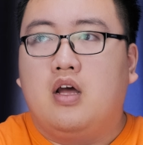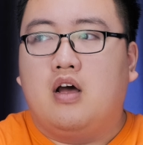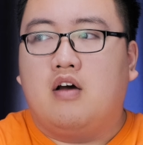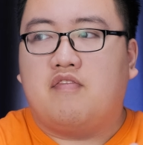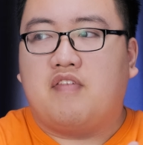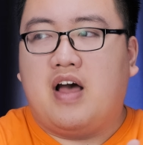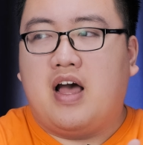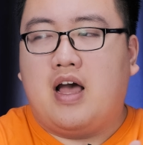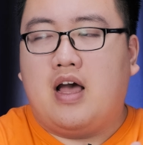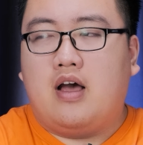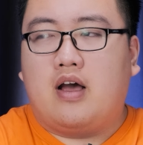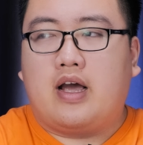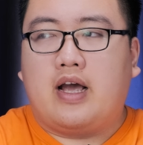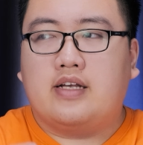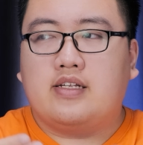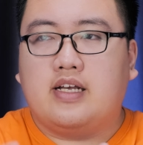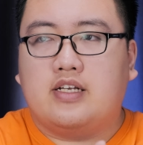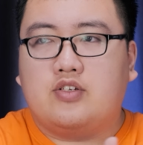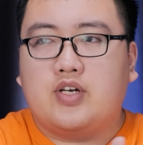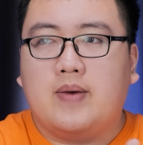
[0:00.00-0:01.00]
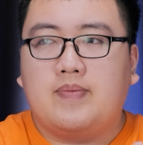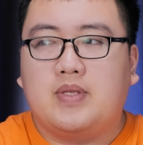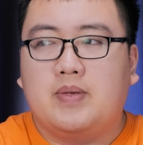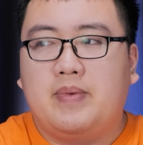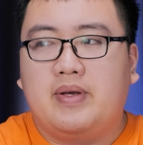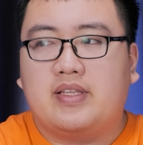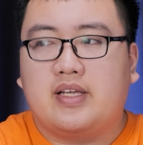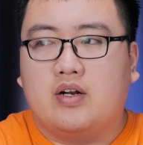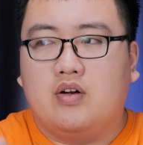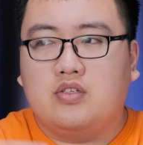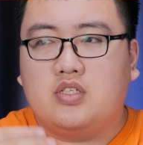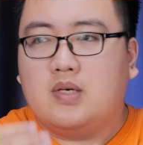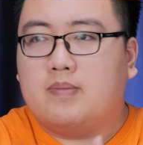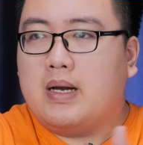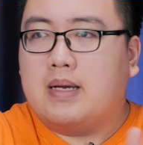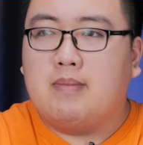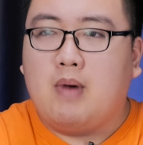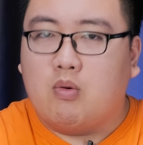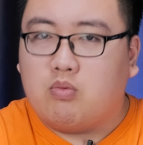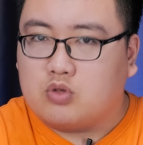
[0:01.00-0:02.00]
Và cái giải trap thì mình thấy nó chưa
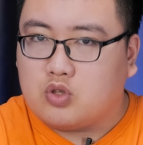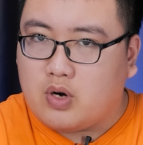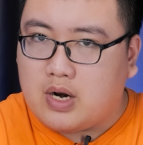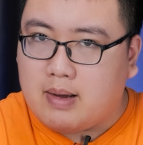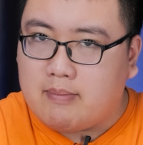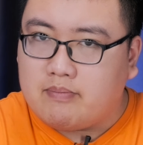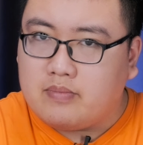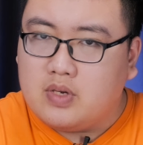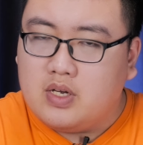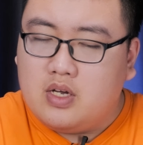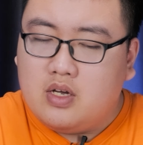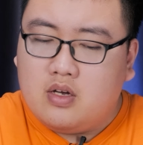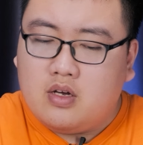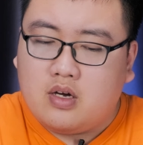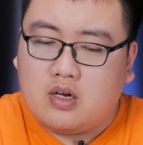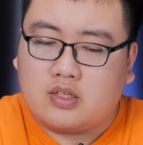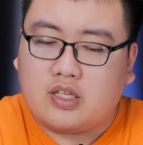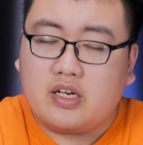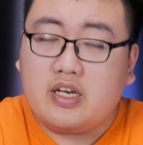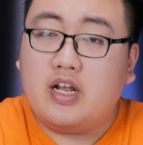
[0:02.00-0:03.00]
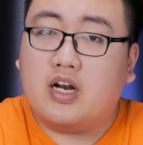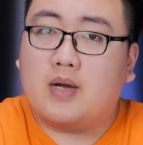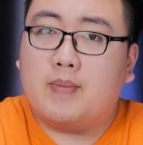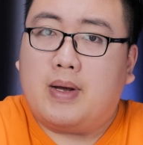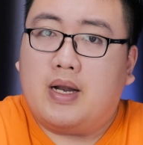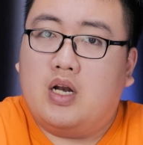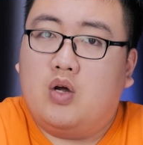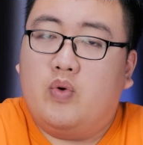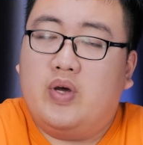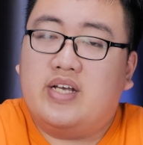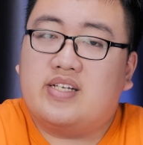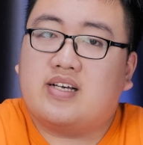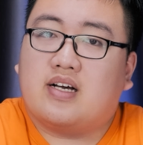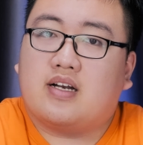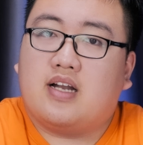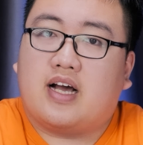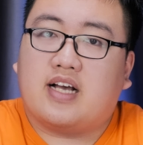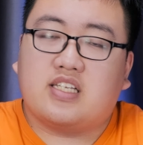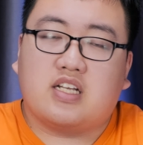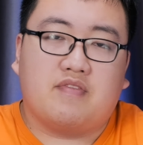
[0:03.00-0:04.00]
bay bổng cho lắm. Tất nhiên các bạn lưu ý rằng
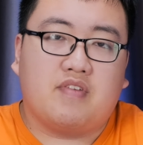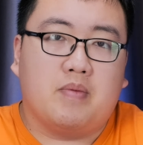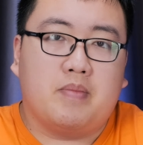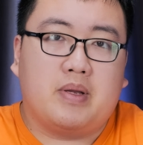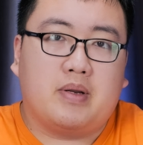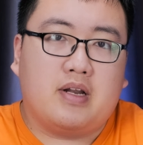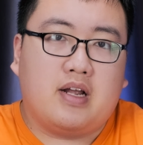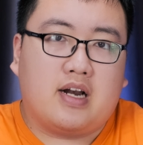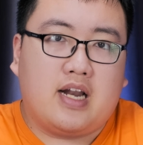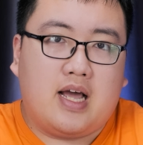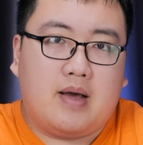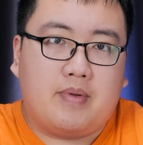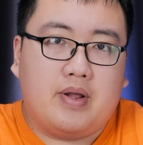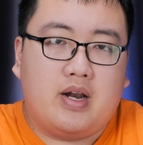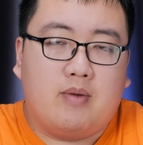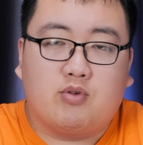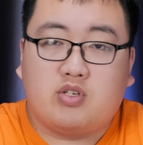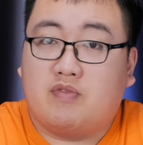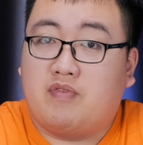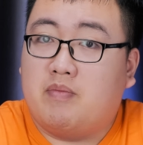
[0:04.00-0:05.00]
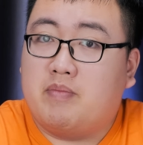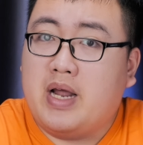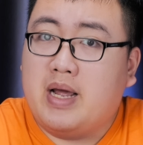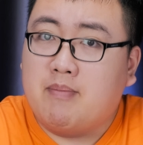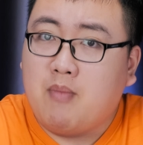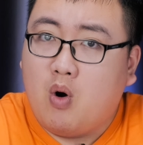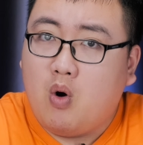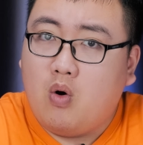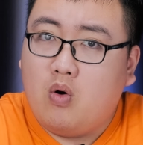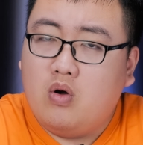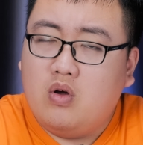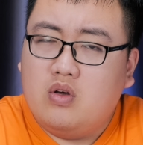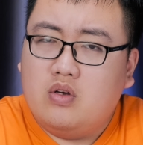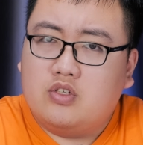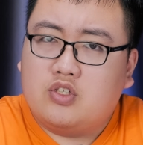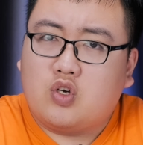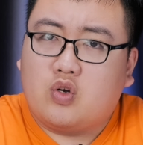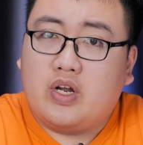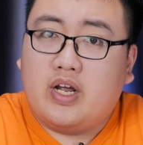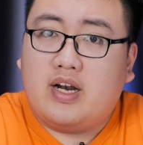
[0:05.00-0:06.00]
là cái sản phẩm mình đang làm đây là một sản phẩm demo,
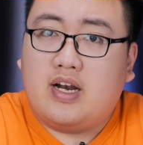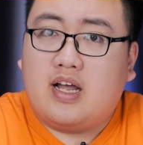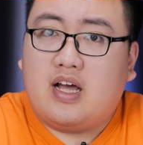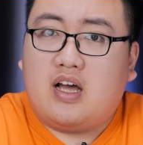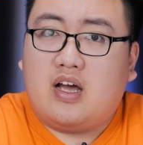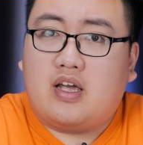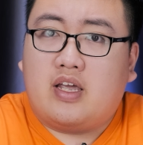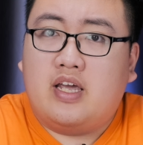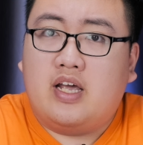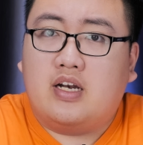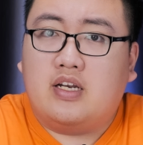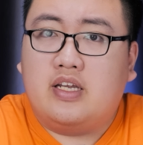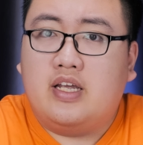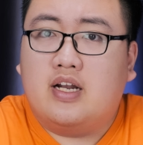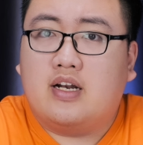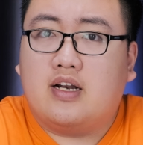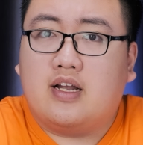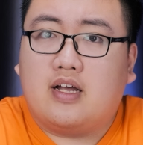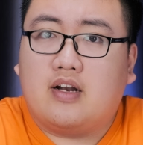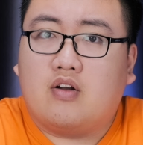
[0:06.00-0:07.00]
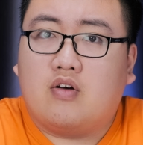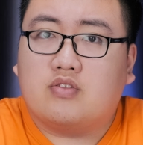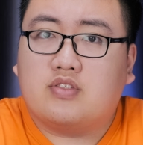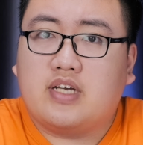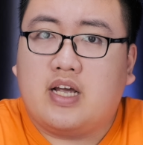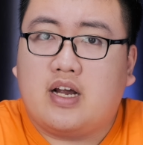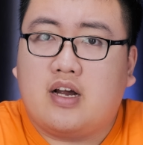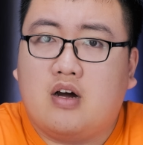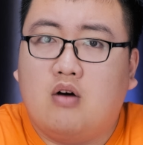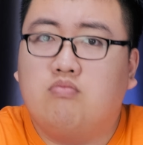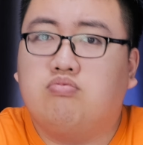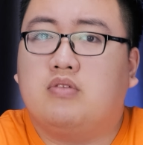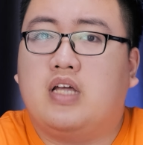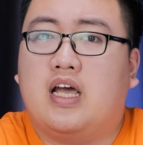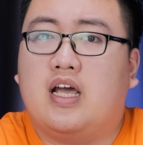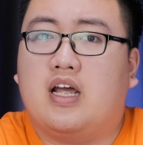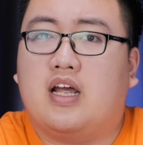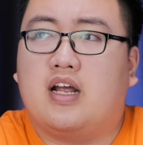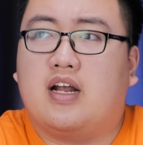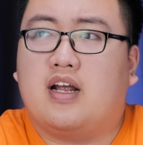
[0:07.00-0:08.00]
cho nên là hiển nhiên là nó sẽ không
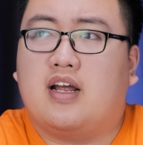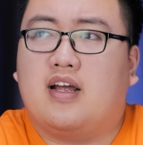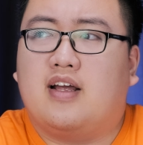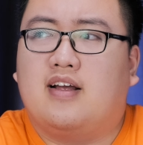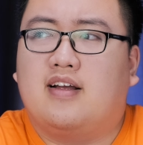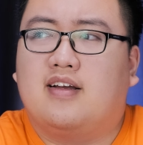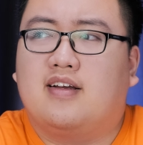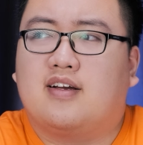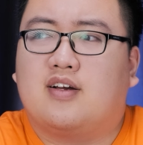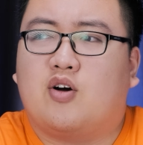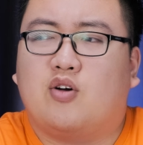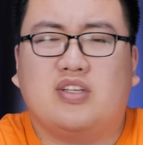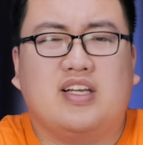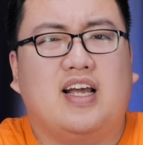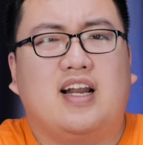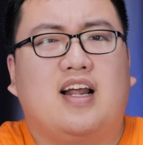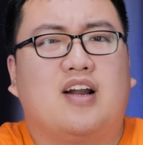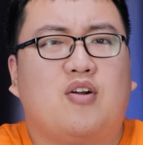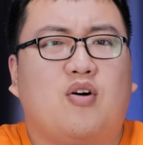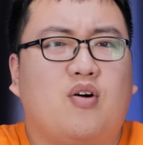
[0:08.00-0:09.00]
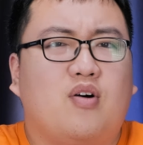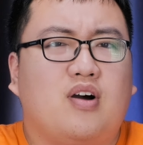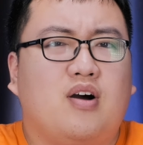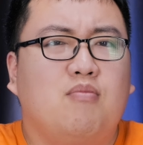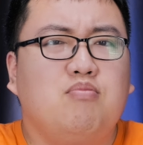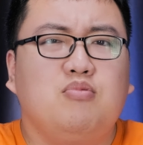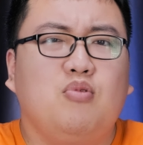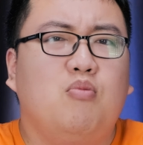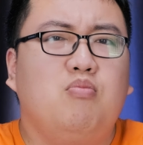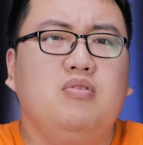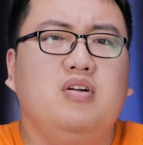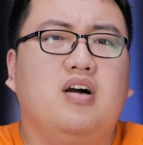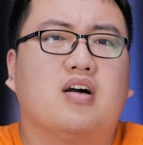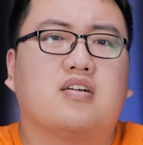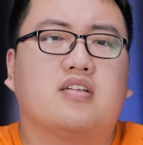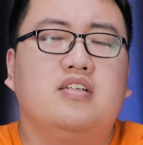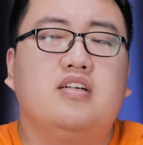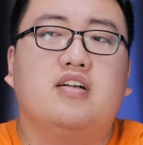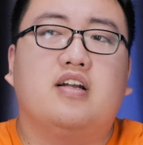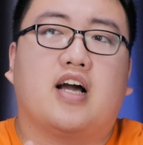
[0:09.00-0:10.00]
thể, có thể là nó không đúng được
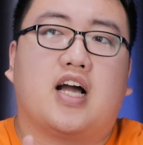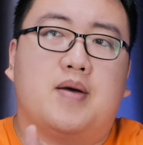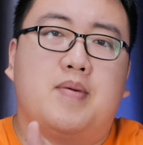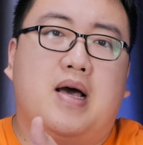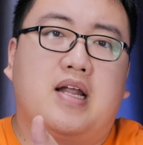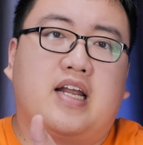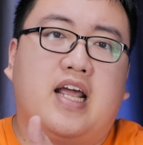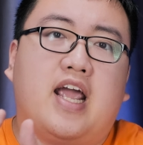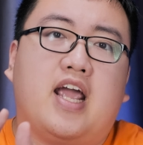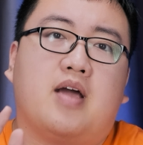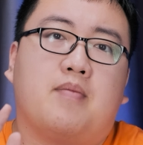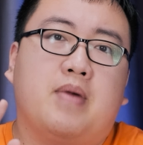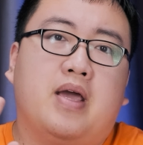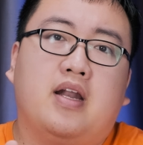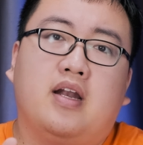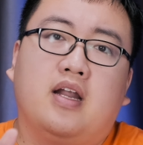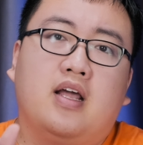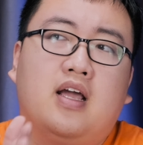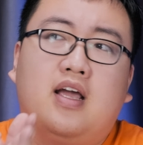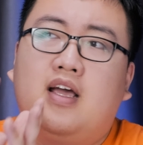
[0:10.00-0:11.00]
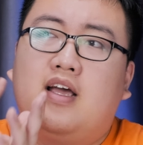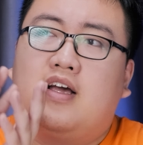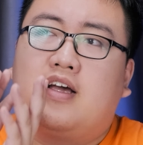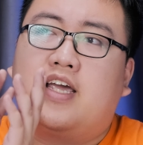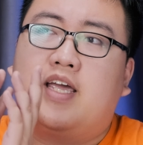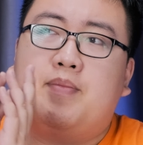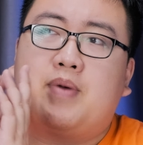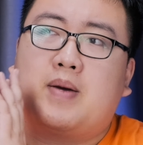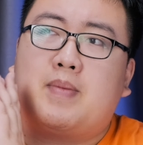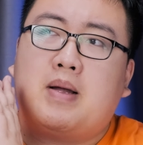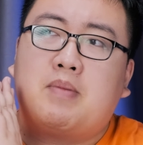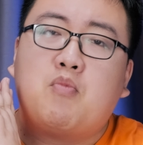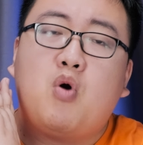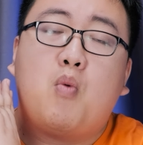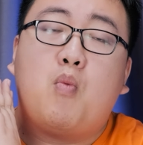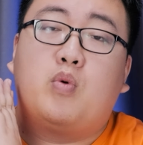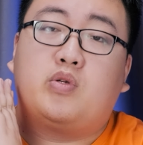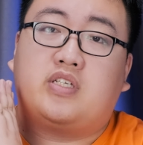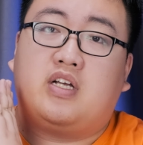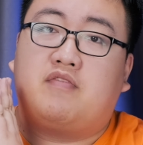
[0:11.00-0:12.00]
như là các bạn nghe ở bên khi mà các bạn mua
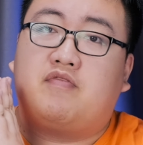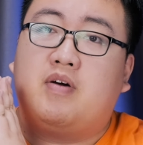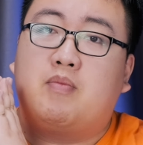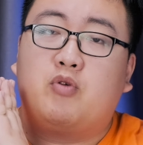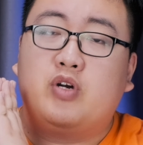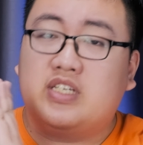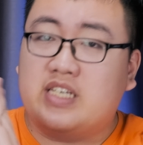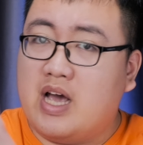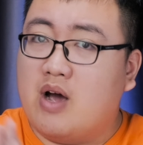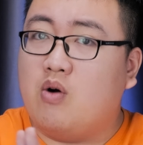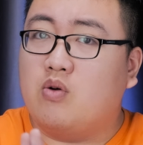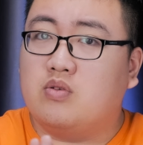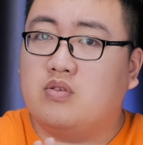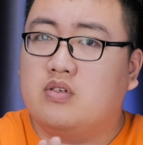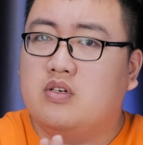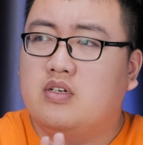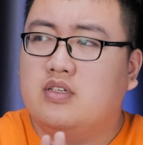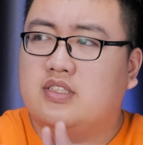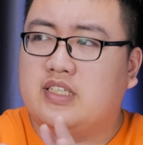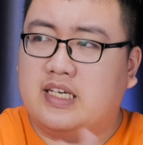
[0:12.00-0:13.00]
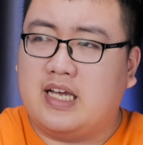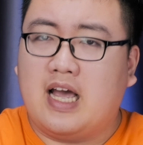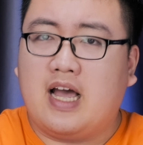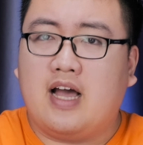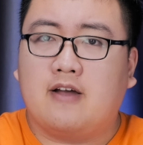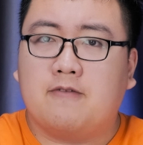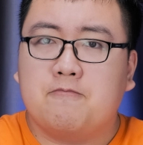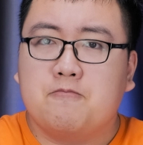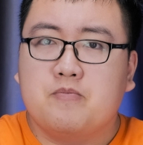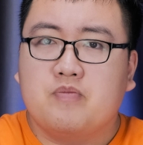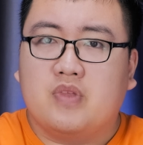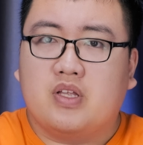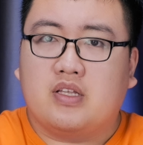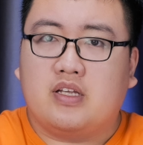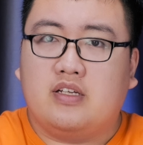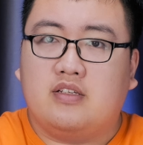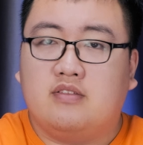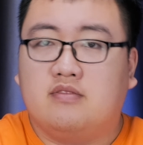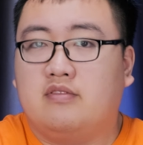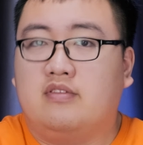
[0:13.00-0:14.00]
một sản phẩm retail chính hãng,
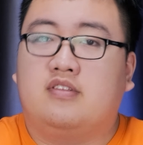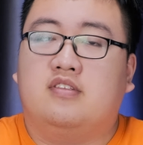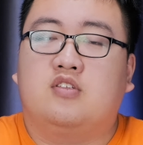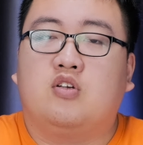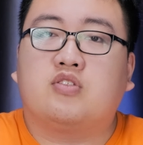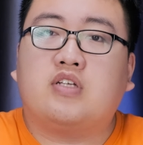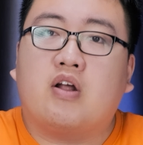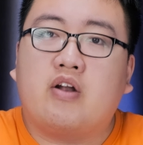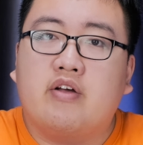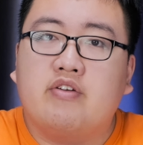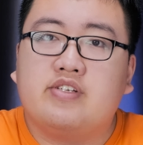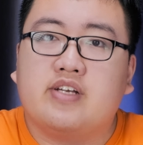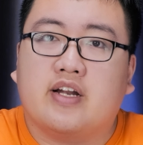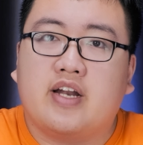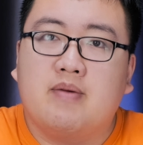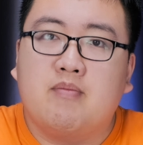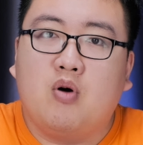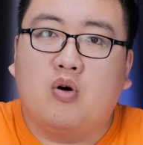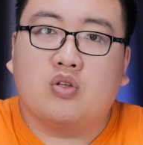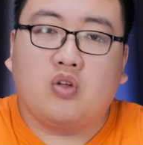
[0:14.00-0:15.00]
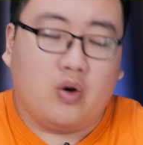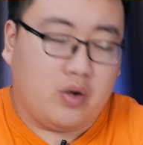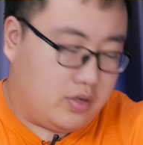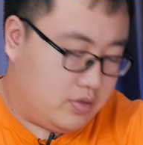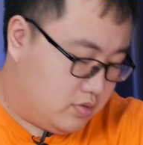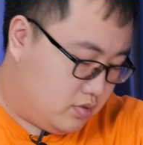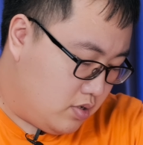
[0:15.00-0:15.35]
thì dẫu sao đây chỉ là demo thôi.